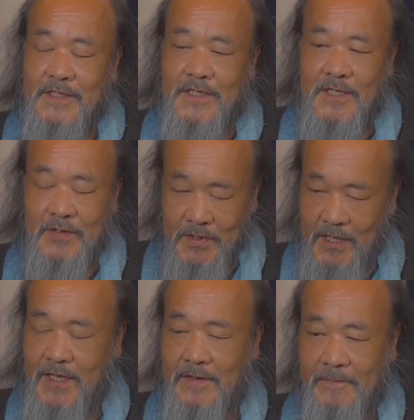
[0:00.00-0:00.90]
なの
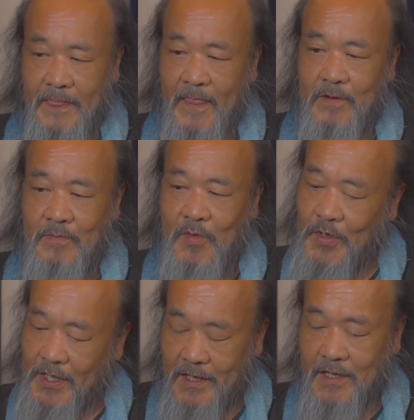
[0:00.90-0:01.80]
でも
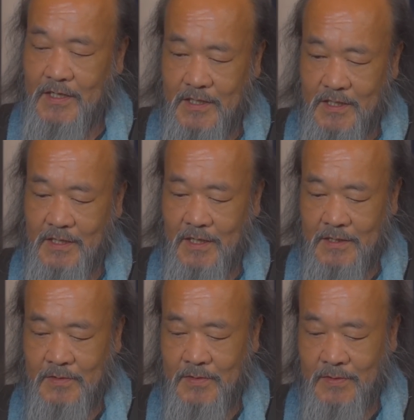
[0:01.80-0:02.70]
う一回あ
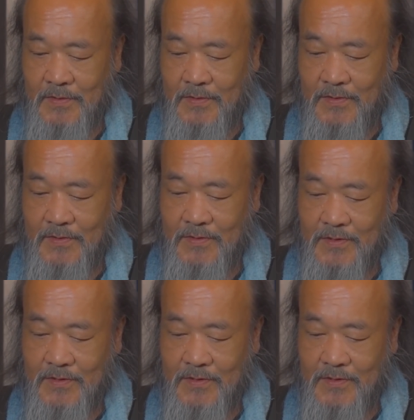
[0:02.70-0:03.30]
の